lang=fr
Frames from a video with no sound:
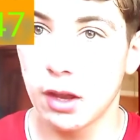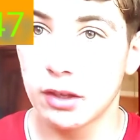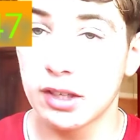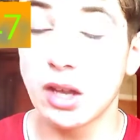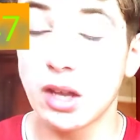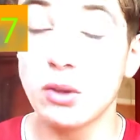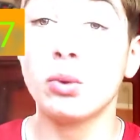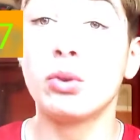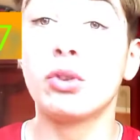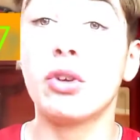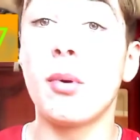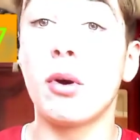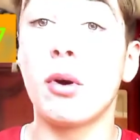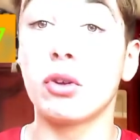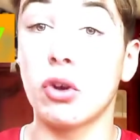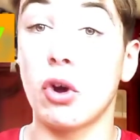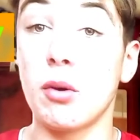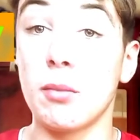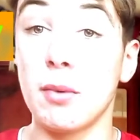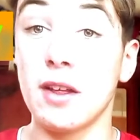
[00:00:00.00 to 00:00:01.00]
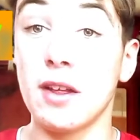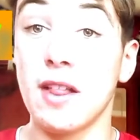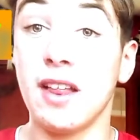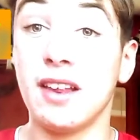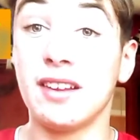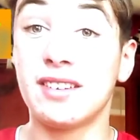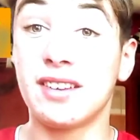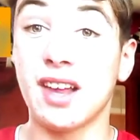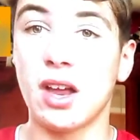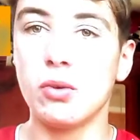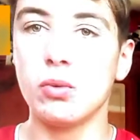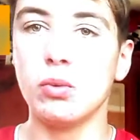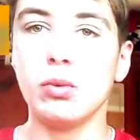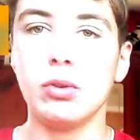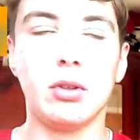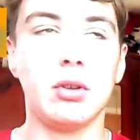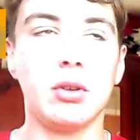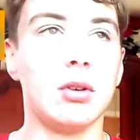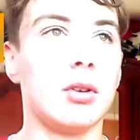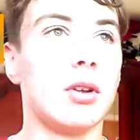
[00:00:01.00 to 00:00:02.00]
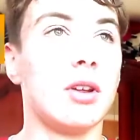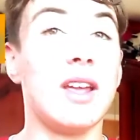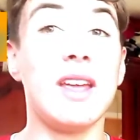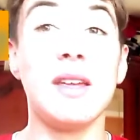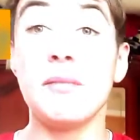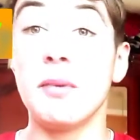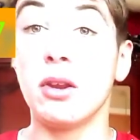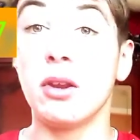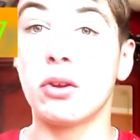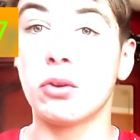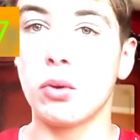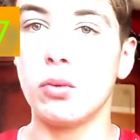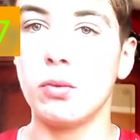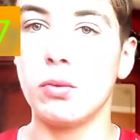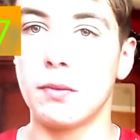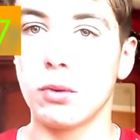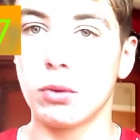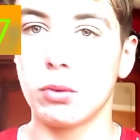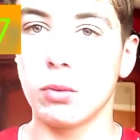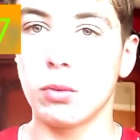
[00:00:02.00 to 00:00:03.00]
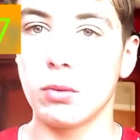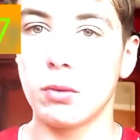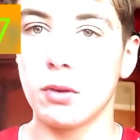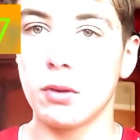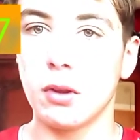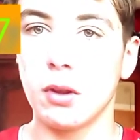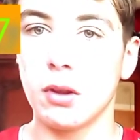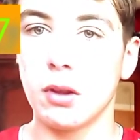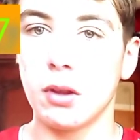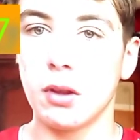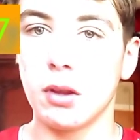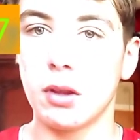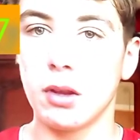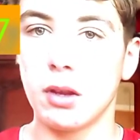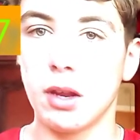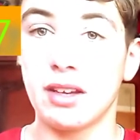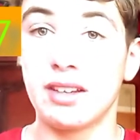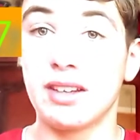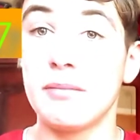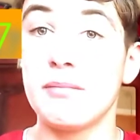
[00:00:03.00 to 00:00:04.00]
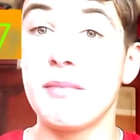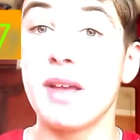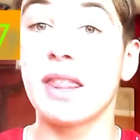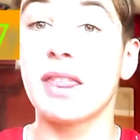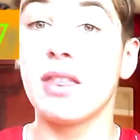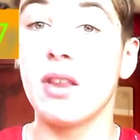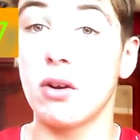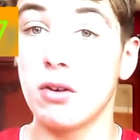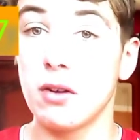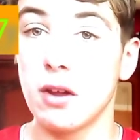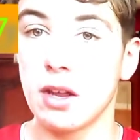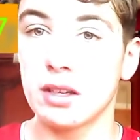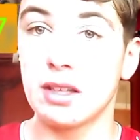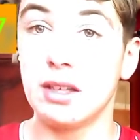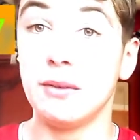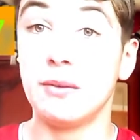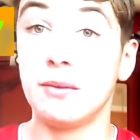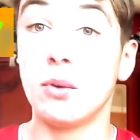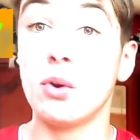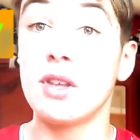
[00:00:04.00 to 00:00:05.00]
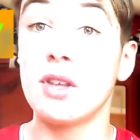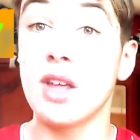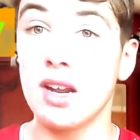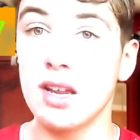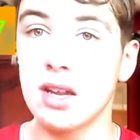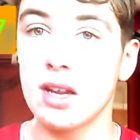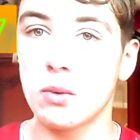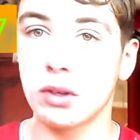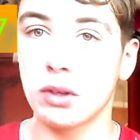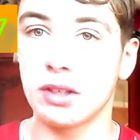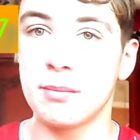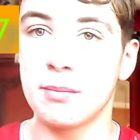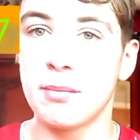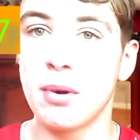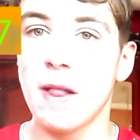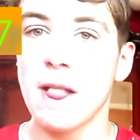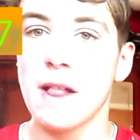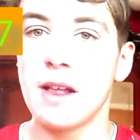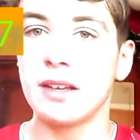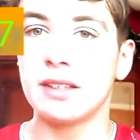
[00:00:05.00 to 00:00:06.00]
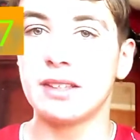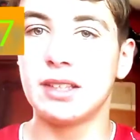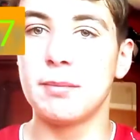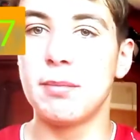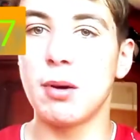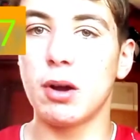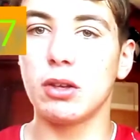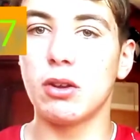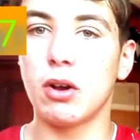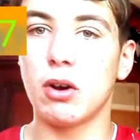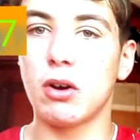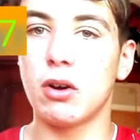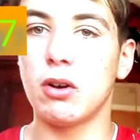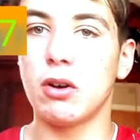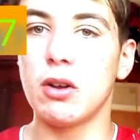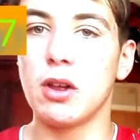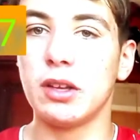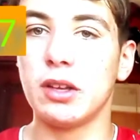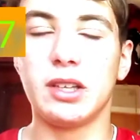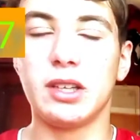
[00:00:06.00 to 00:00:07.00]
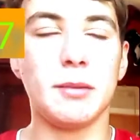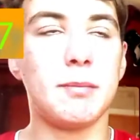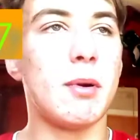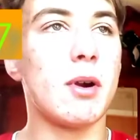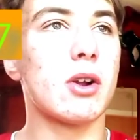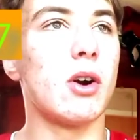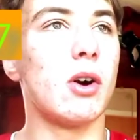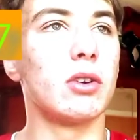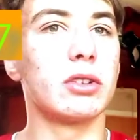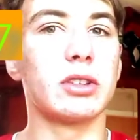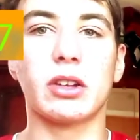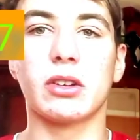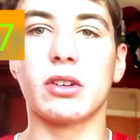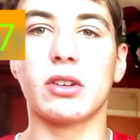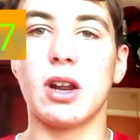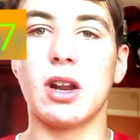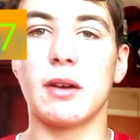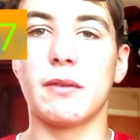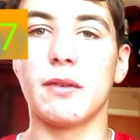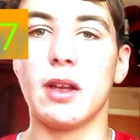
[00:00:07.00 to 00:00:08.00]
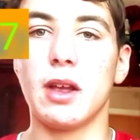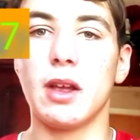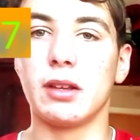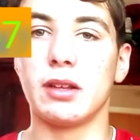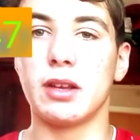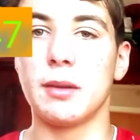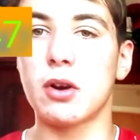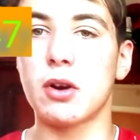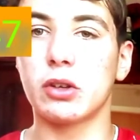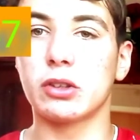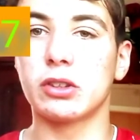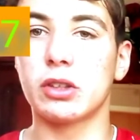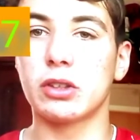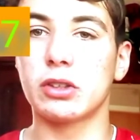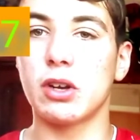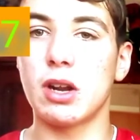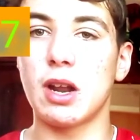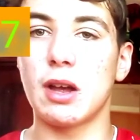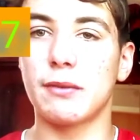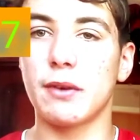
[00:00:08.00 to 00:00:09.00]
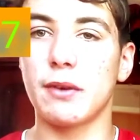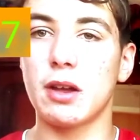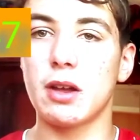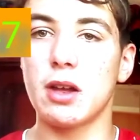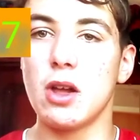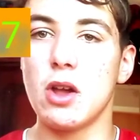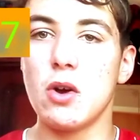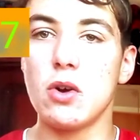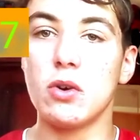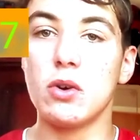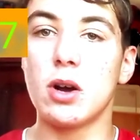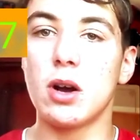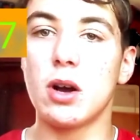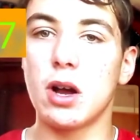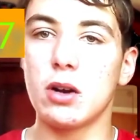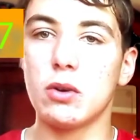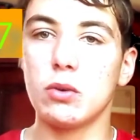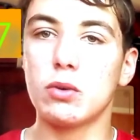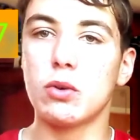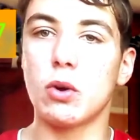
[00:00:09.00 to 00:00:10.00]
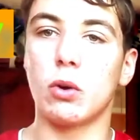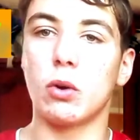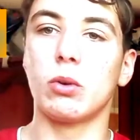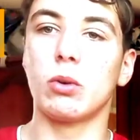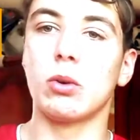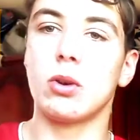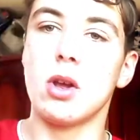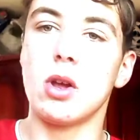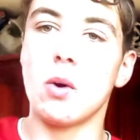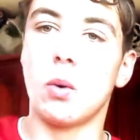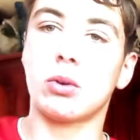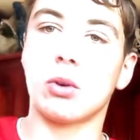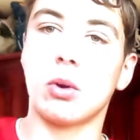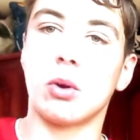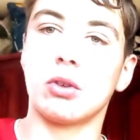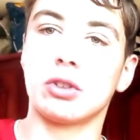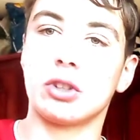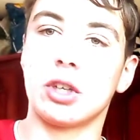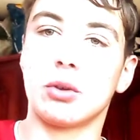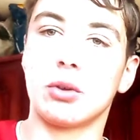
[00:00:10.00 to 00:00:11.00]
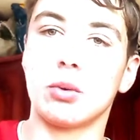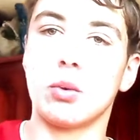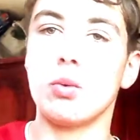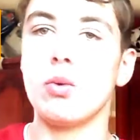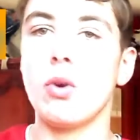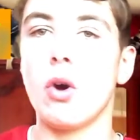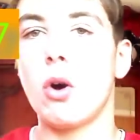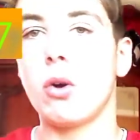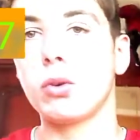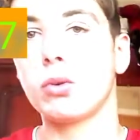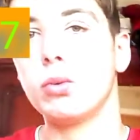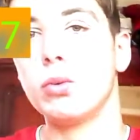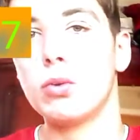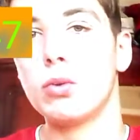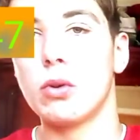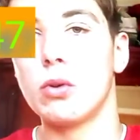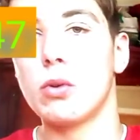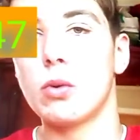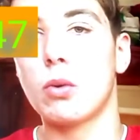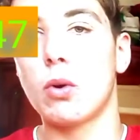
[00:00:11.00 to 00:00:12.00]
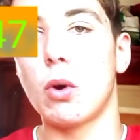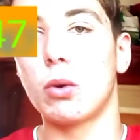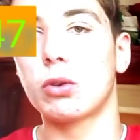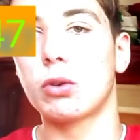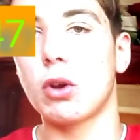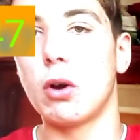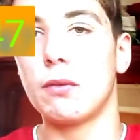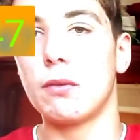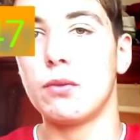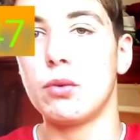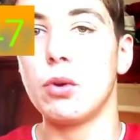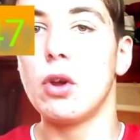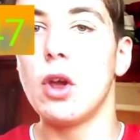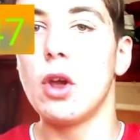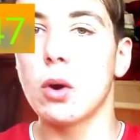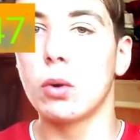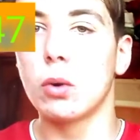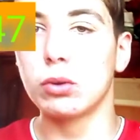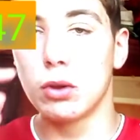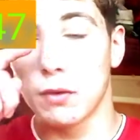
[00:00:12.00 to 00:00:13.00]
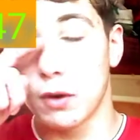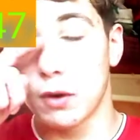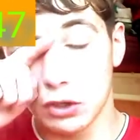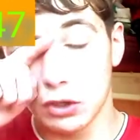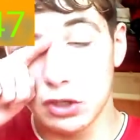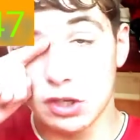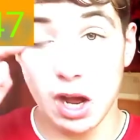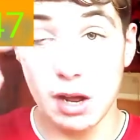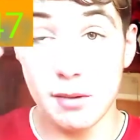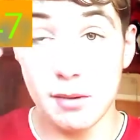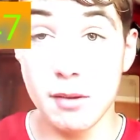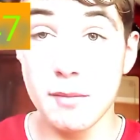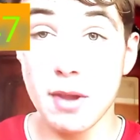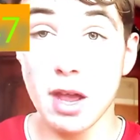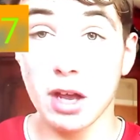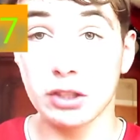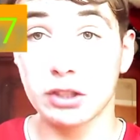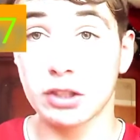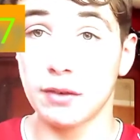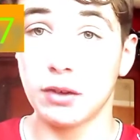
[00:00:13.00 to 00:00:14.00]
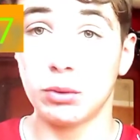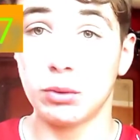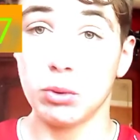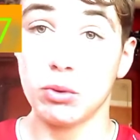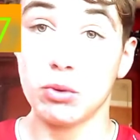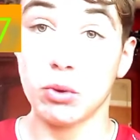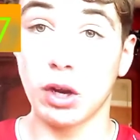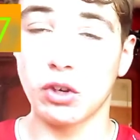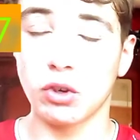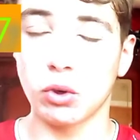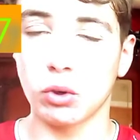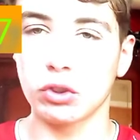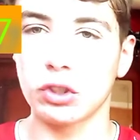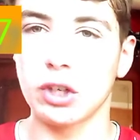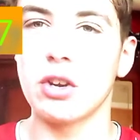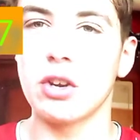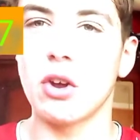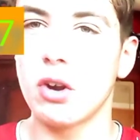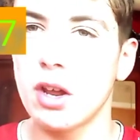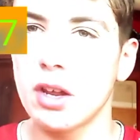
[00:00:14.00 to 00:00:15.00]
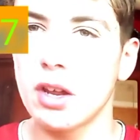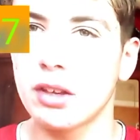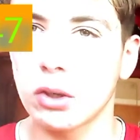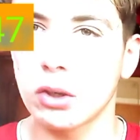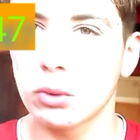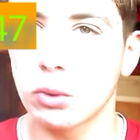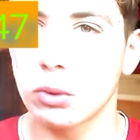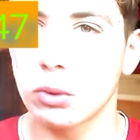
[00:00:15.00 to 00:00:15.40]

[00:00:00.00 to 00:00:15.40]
C'est à nous de se prendre en main, c'est à nous de aimer ce que nous faisons et c'est maintenant qu'il faut y aller, quoi. C'est pas, c'est pas dans, c'est pas quand ça sera la, c'est pas quand ça sera la fin, ou, ou quand on sera en chaise roulante, ou, quand on sera vieux, qu'on devra dire, ah bah merde, j'avais su, j'aurais changé. Non, là, il sera